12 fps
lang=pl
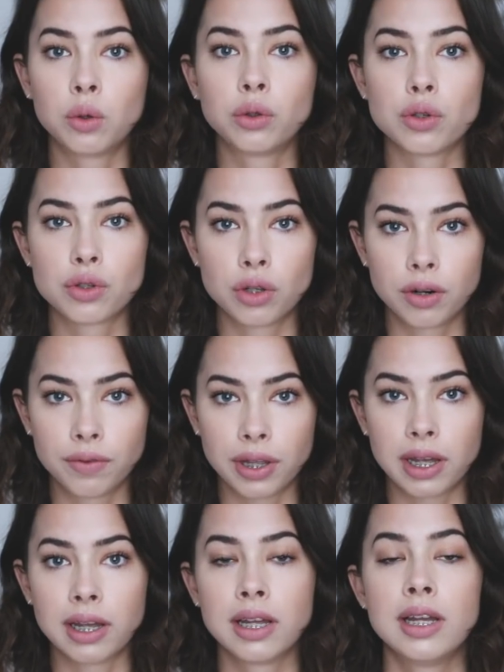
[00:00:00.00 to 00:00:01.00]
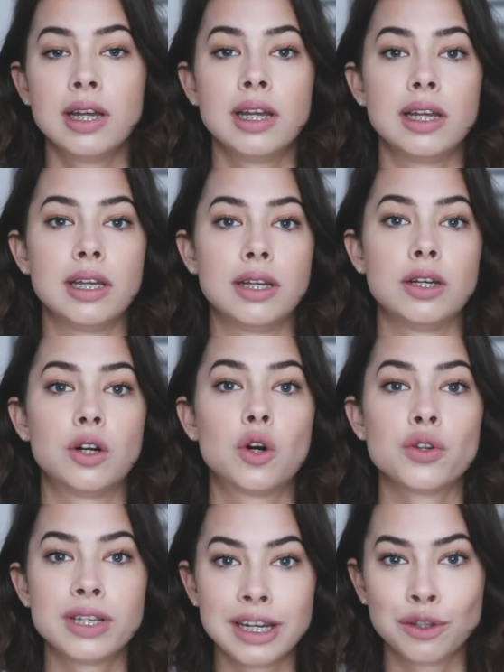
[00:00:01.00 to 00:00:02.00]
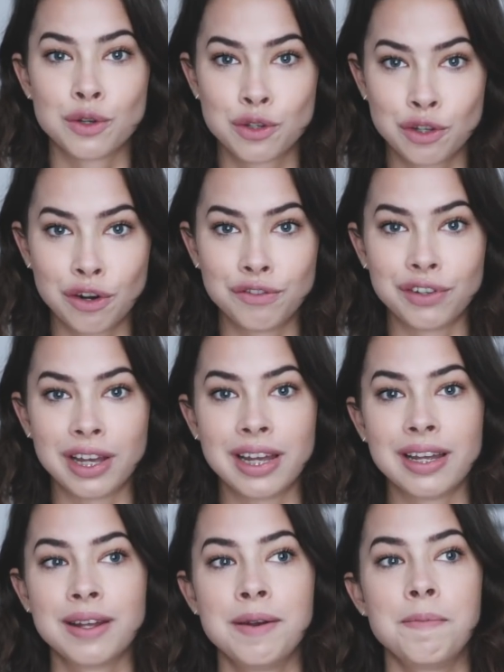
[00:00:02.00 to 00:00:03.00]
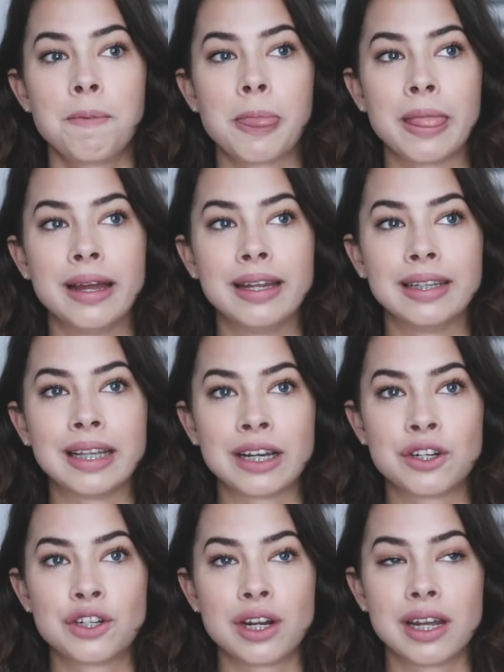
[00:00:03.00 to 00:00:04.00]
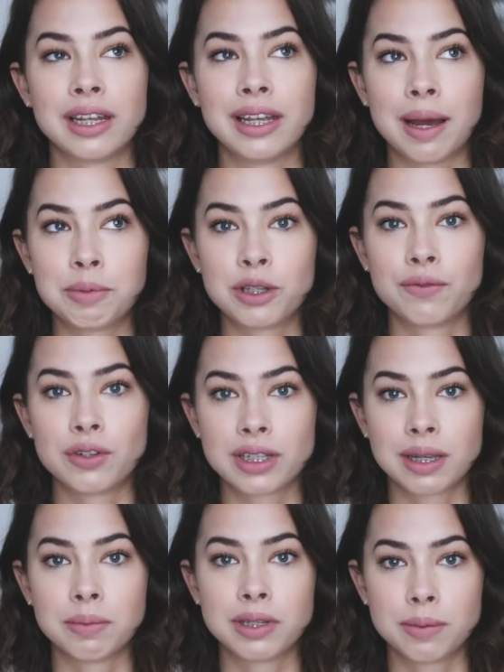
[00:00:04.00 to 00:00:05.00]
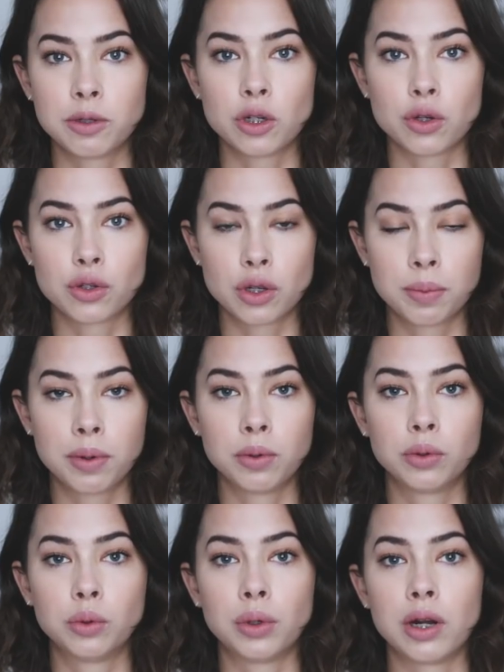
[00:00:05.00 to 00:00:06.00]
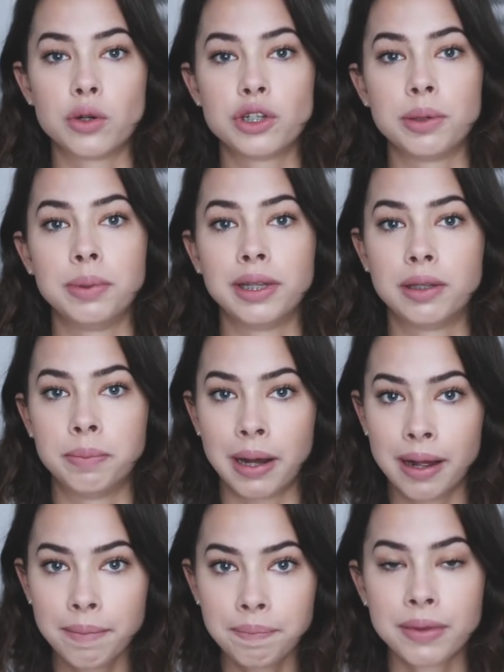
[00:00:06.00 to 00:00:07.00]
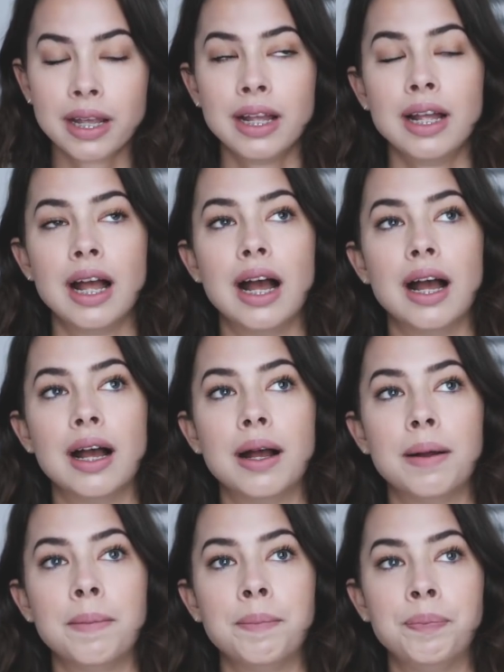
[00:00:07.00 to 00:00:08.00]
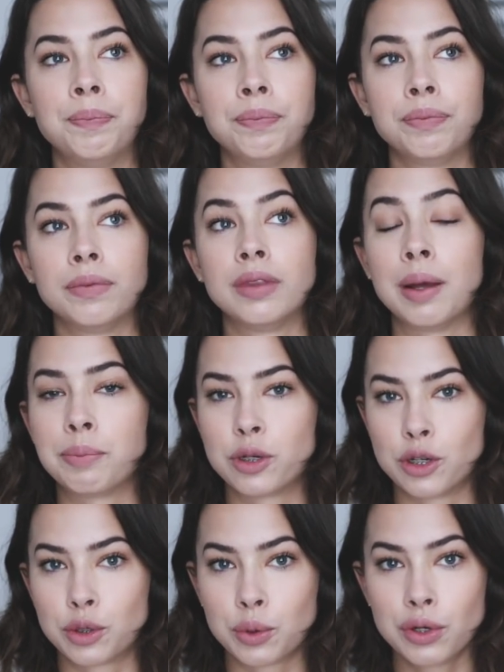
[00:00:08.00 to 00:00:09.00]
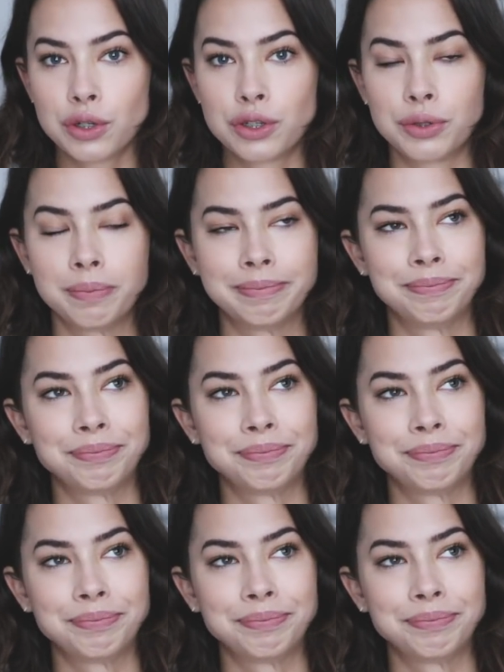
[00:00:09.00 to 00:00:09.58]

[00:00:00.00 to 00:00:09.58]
Ruch to zdrowie, y, chodzenie to zdrowie. E, także ja przede wszystkim chcę być osobą, która o siebie dba um, na przyszłość